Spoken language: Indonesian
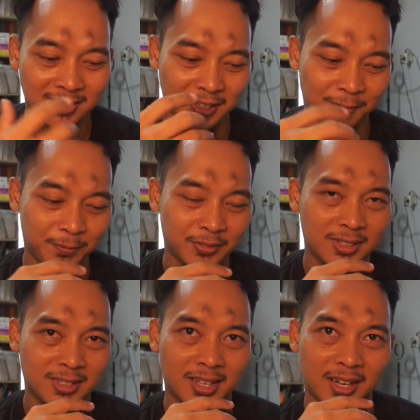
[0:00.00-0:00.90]
Oke,
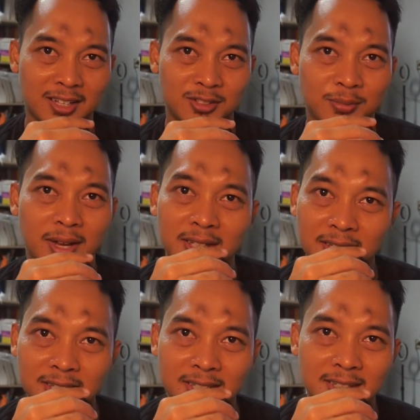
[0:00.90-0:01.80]
kita akan coba
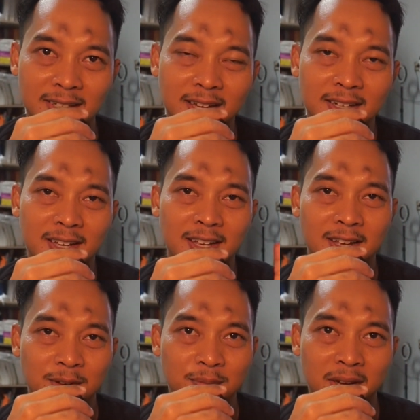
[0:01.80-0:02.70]
dengerin dan
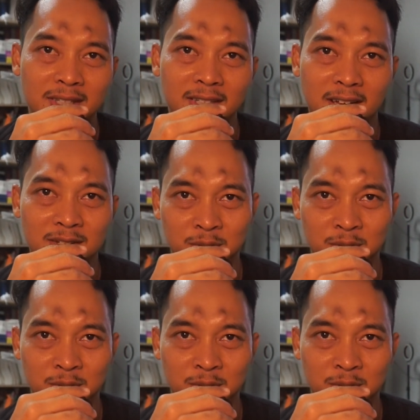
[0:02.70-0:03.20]
bandingkan